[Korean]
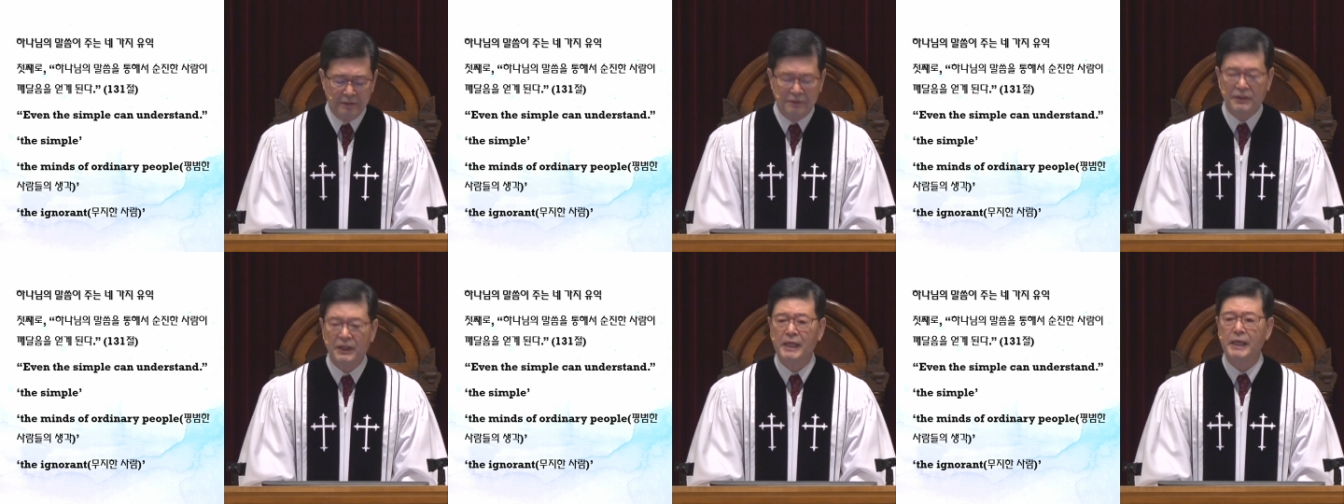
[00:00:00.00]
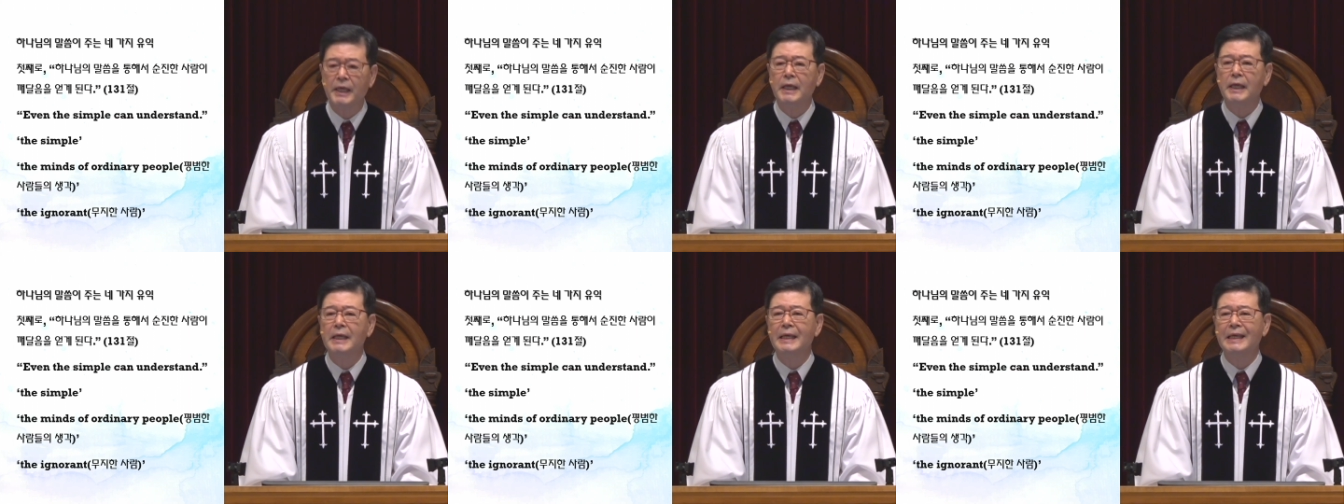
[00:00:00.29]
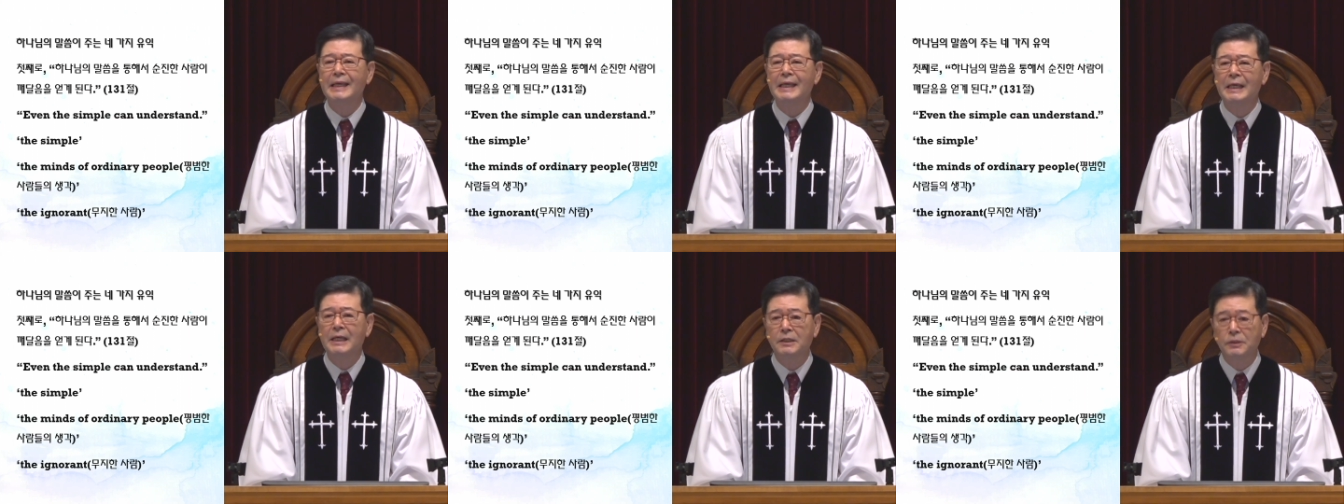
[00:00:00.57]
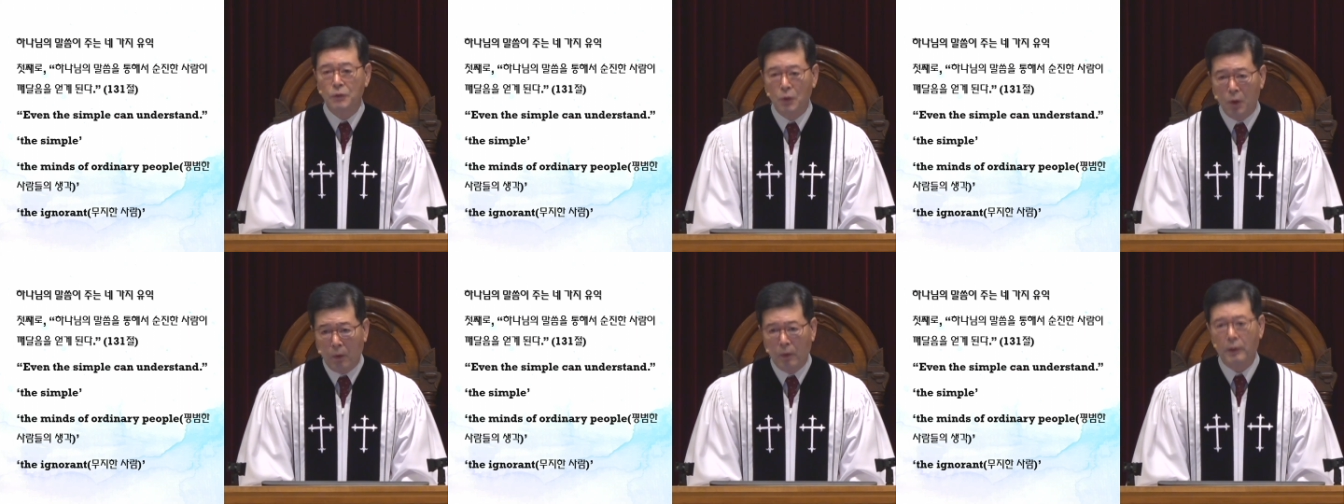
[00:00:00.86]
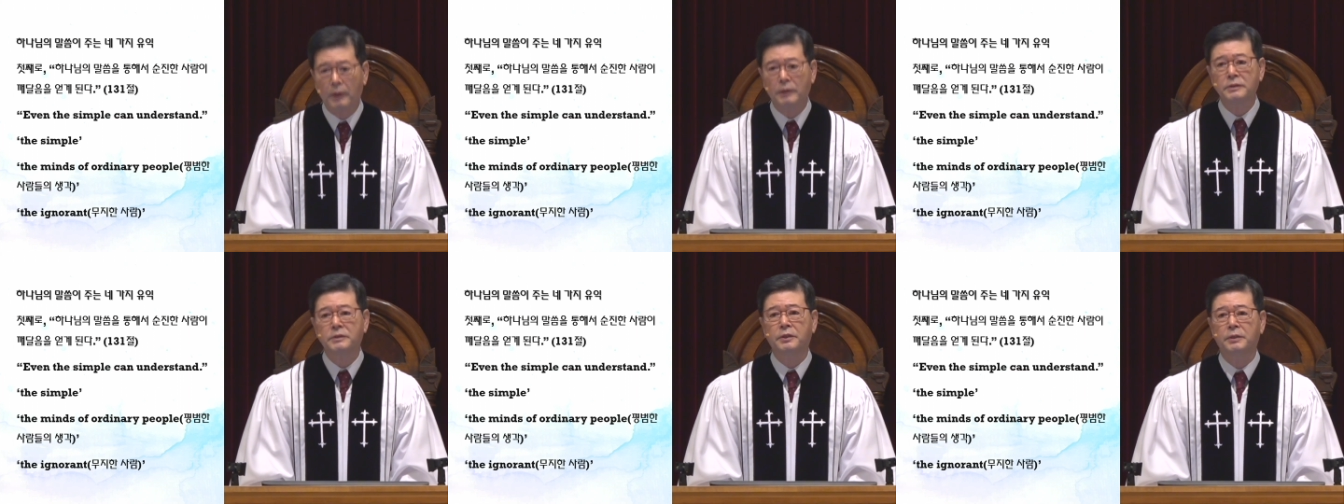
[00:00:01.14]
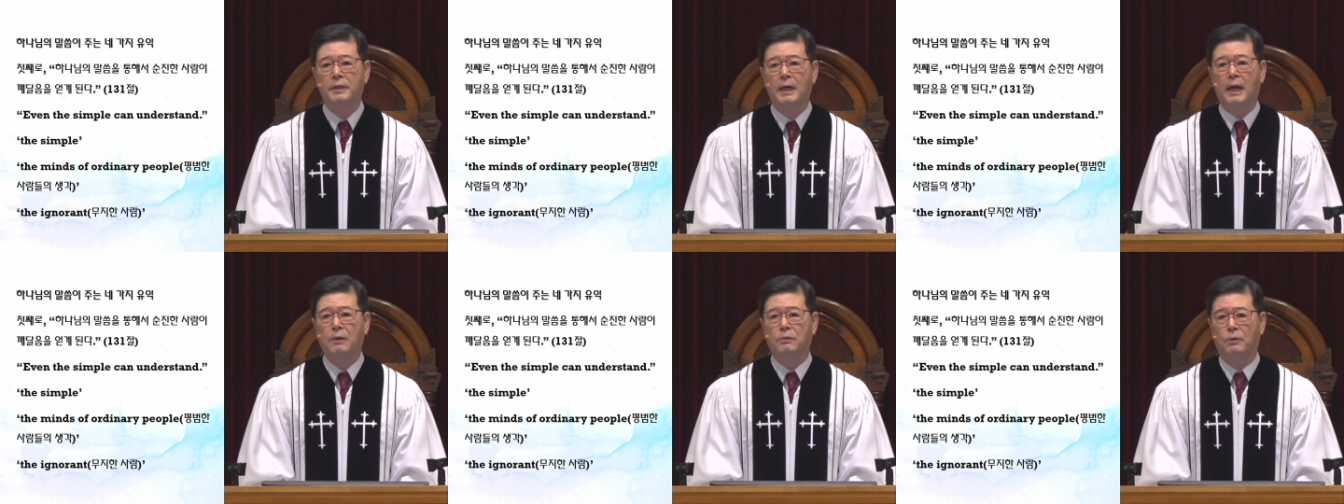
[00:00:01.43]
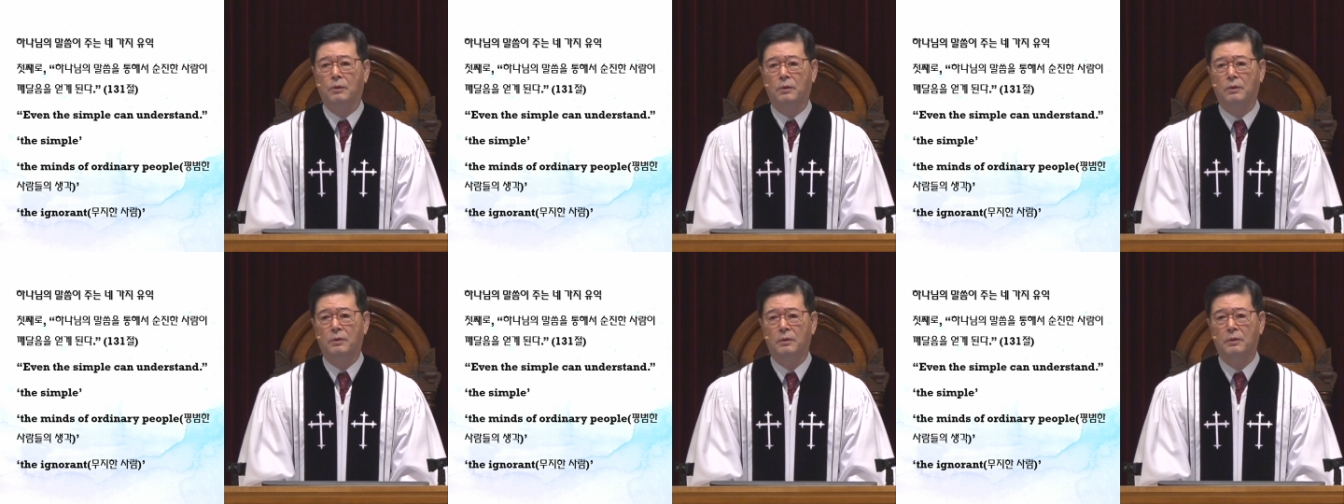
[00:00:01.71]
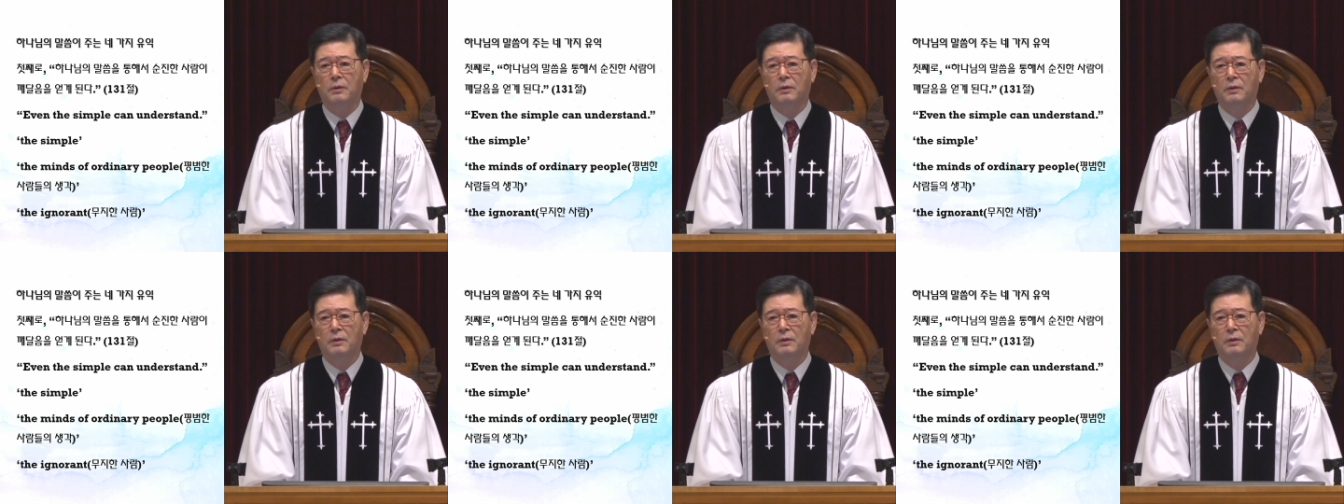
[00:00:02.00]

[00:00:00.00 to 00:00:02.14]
the ignorant라고